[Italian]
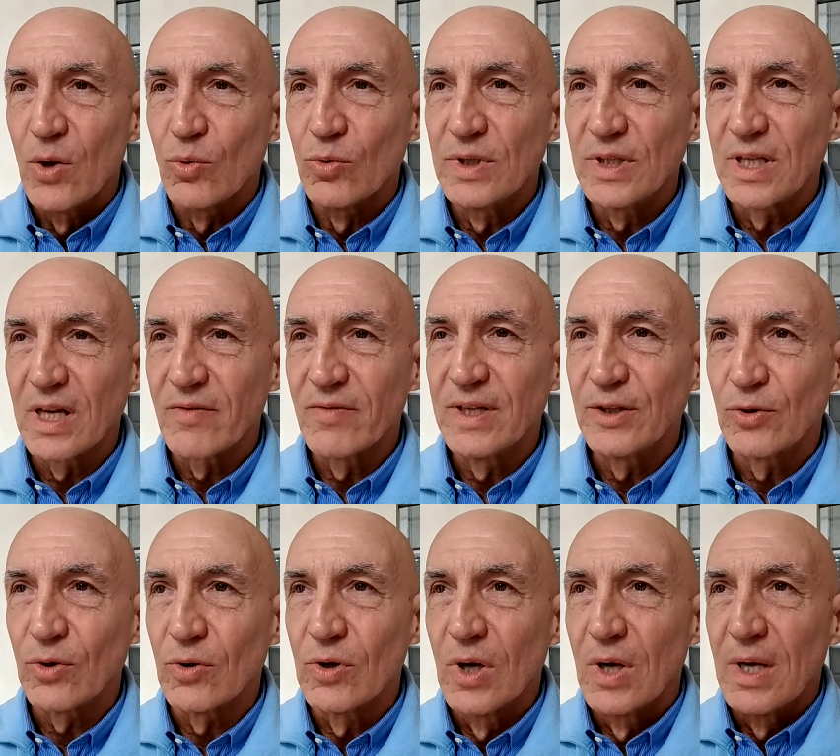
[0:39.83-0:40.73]
un
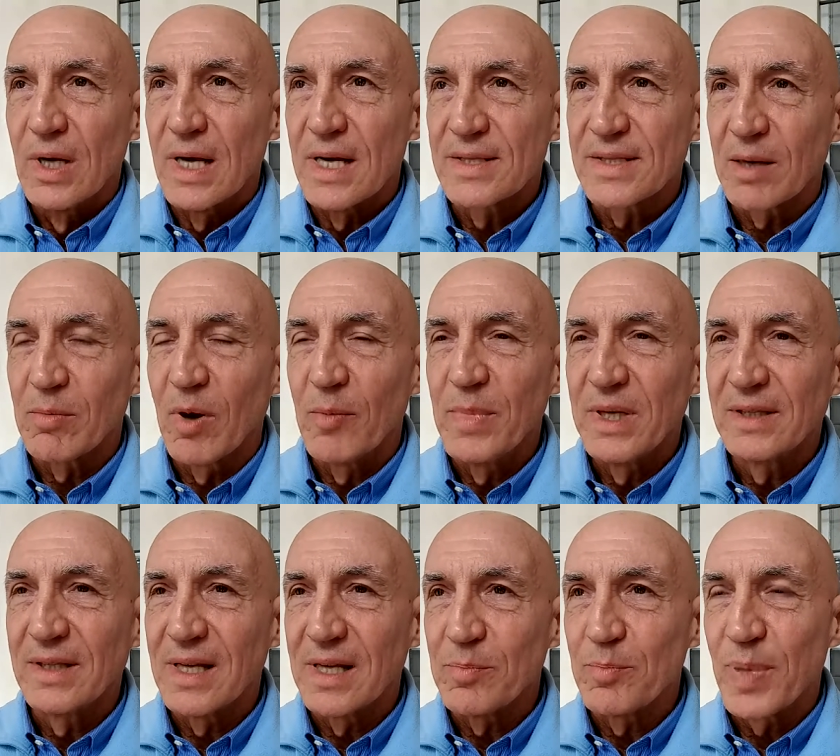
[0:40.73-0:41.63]
intervento
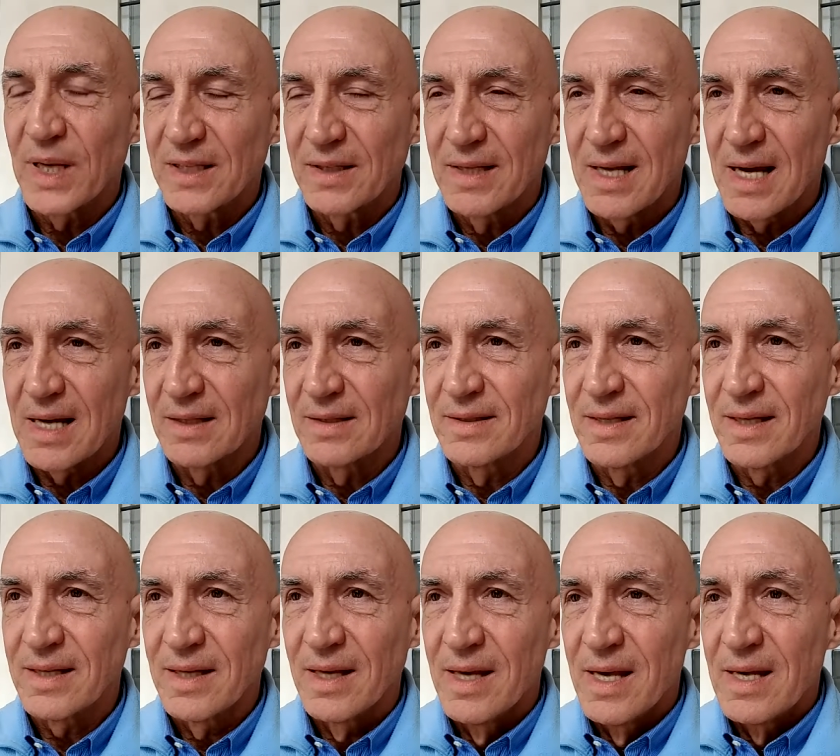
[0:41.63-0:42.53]
estremamente
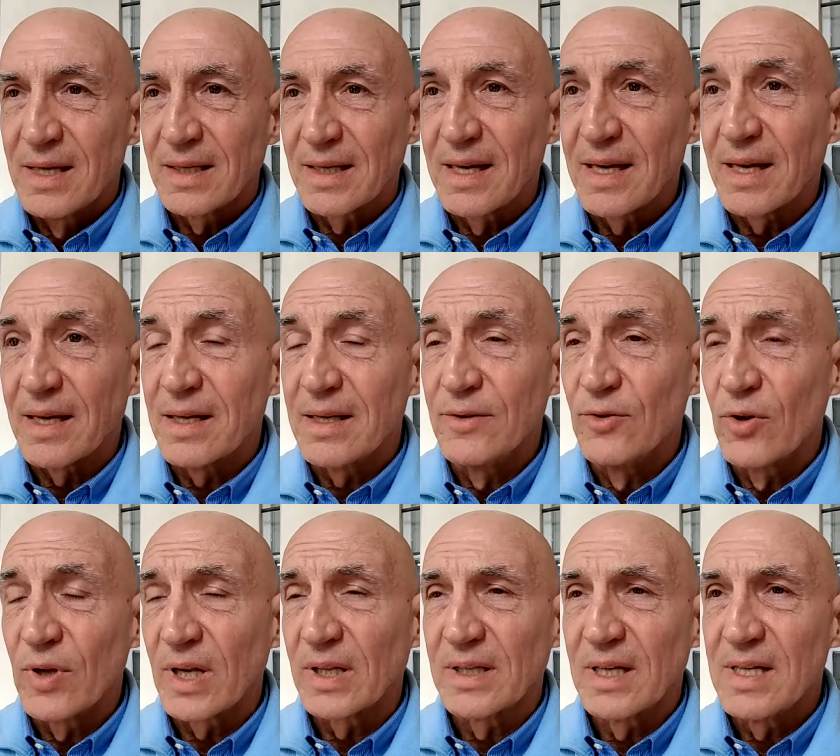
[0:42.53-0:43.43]
impattante che eh,
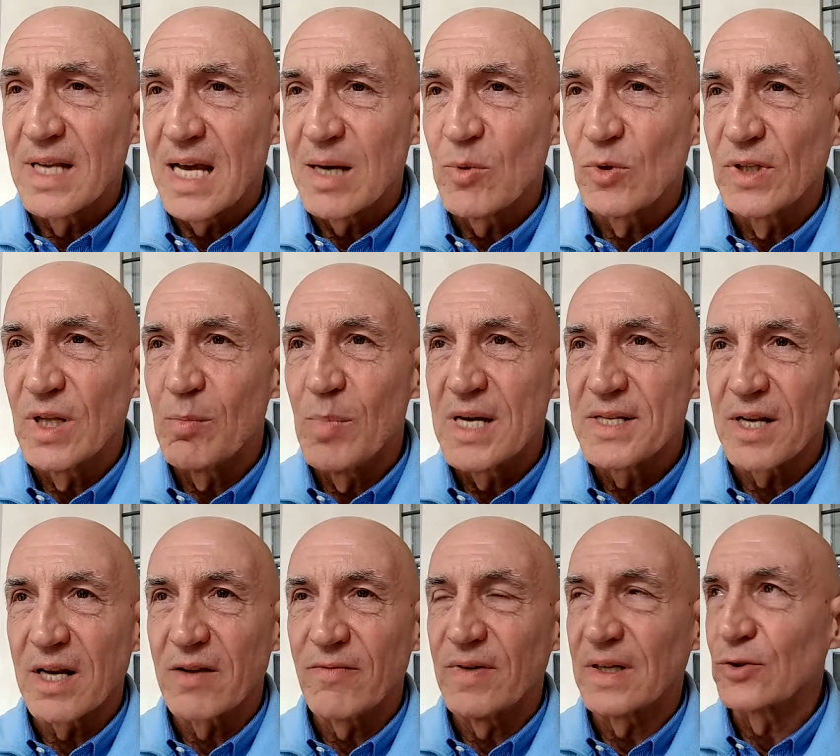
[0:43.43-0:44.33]
noi riteniamo debba
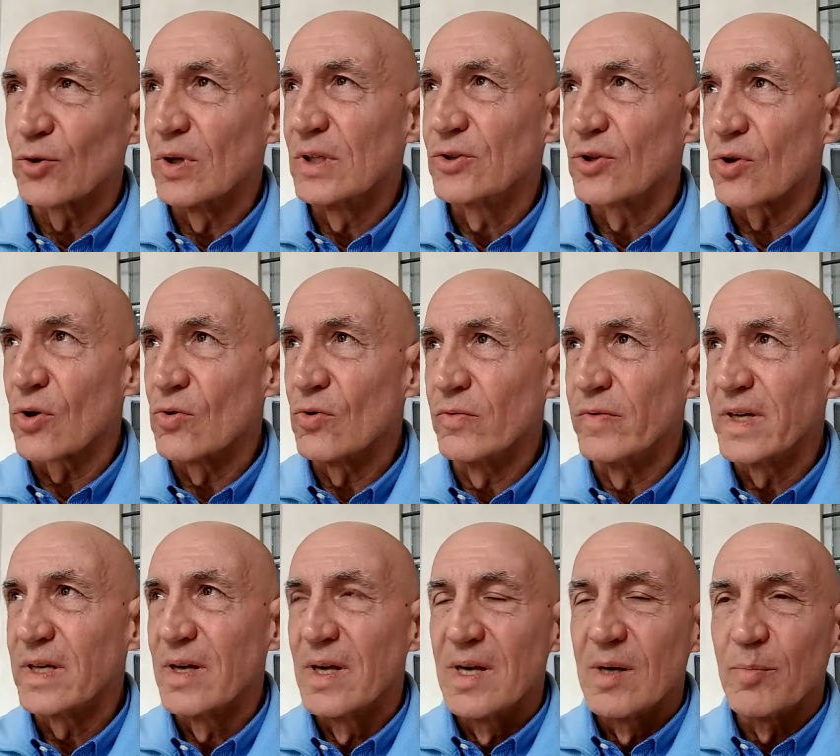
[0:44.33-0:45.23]
essere fatto
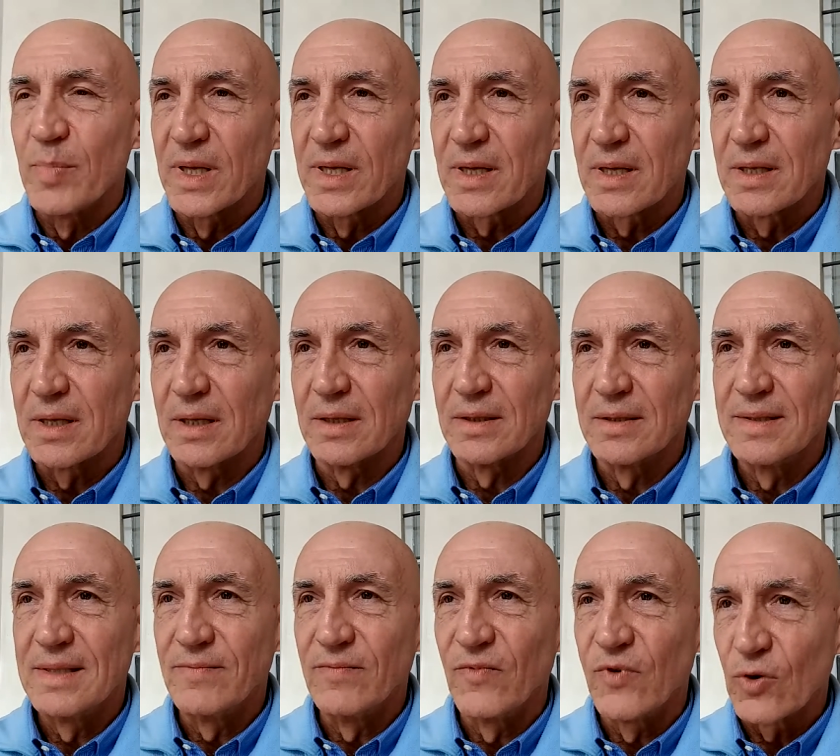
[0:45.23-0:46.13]
altrove per
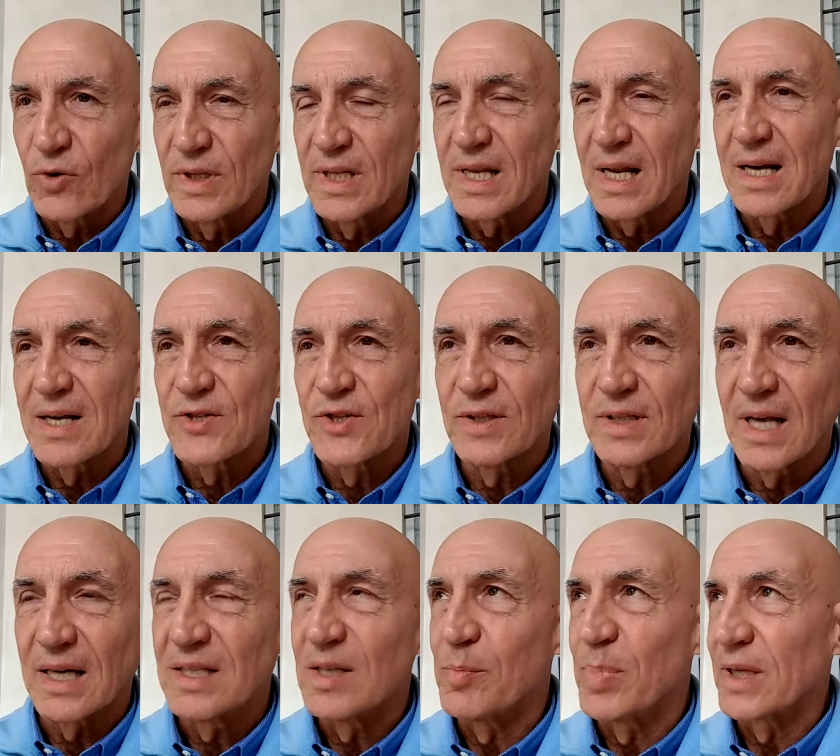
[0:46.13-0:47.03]
fornire alla
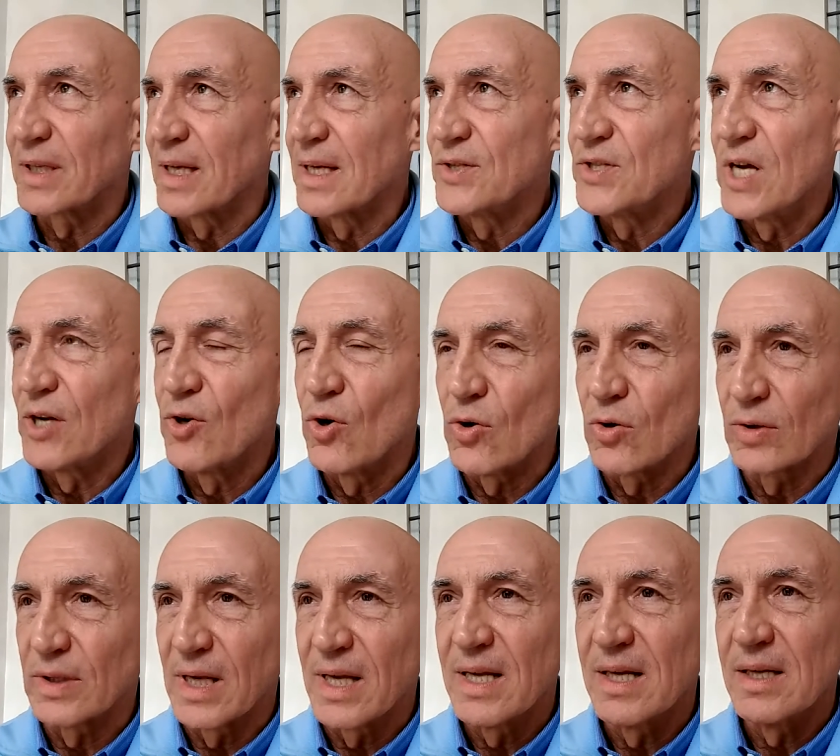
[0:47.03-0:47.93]
città di parcheggi a
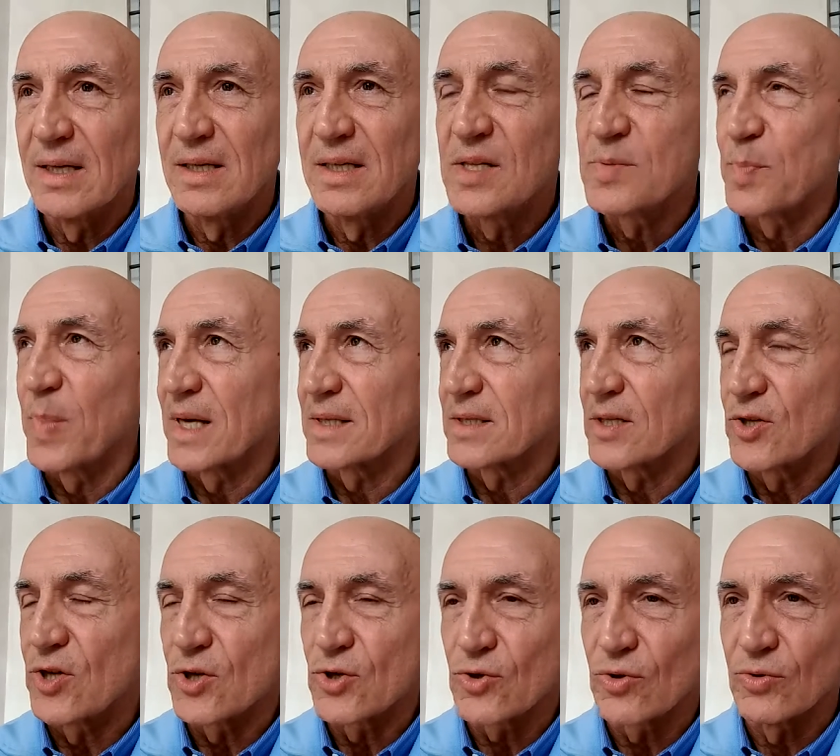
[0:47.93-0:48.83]
nord e gli spazi
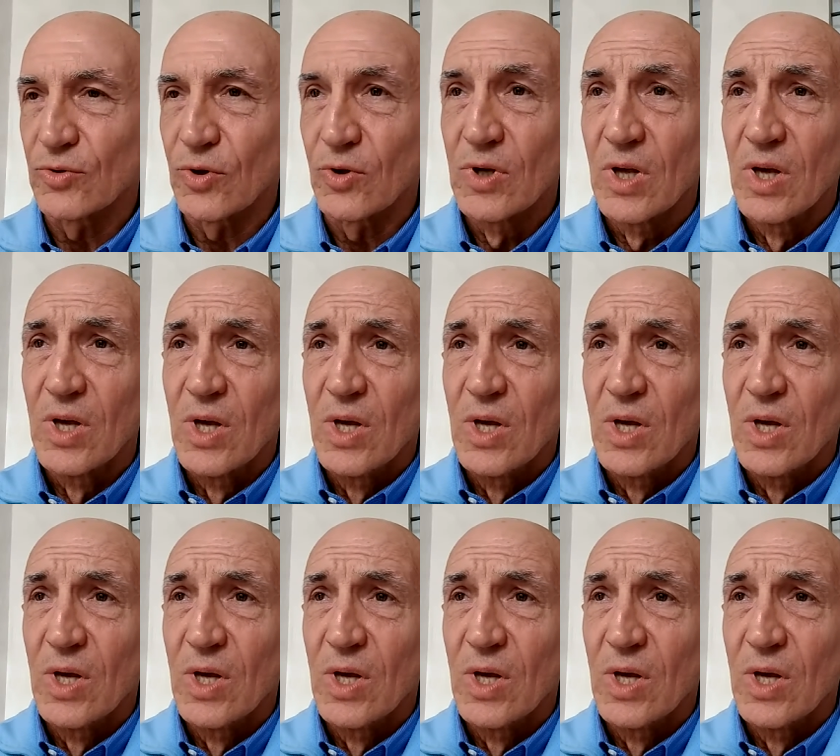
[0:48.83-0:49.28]
ci sono.